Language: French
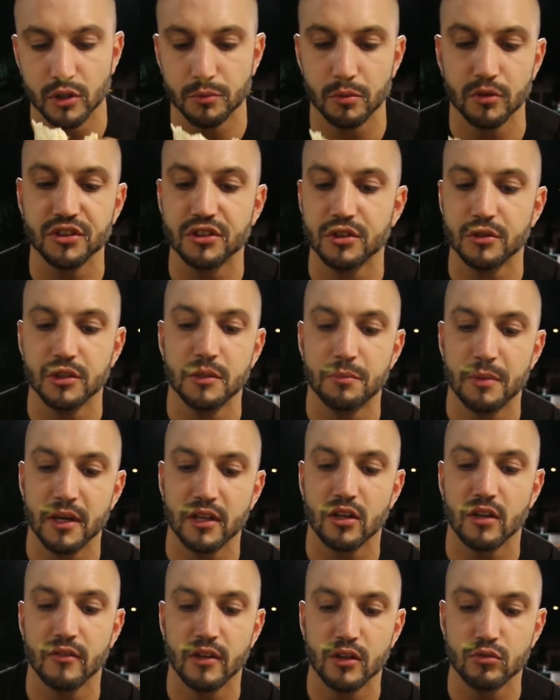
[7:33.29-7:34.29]
Je pense que
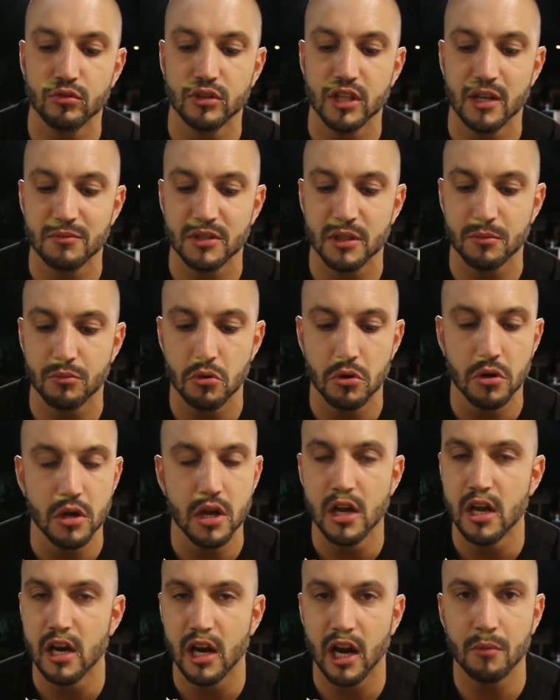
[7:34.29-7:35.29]
Ipek, va le goûter un petit peu,
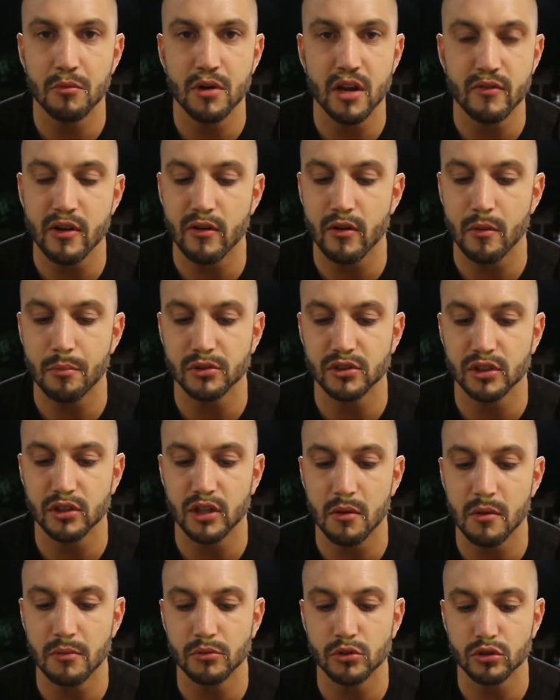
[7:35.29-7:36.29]
à mon avis, elle va penser
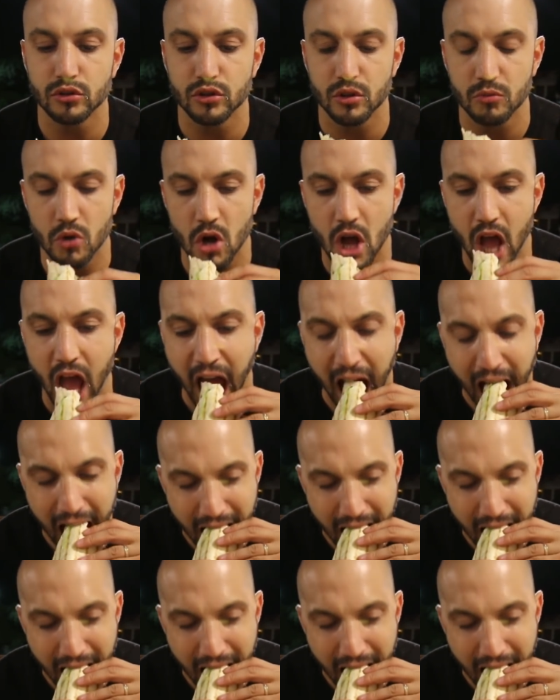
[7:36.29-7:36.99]
la même chose que moi.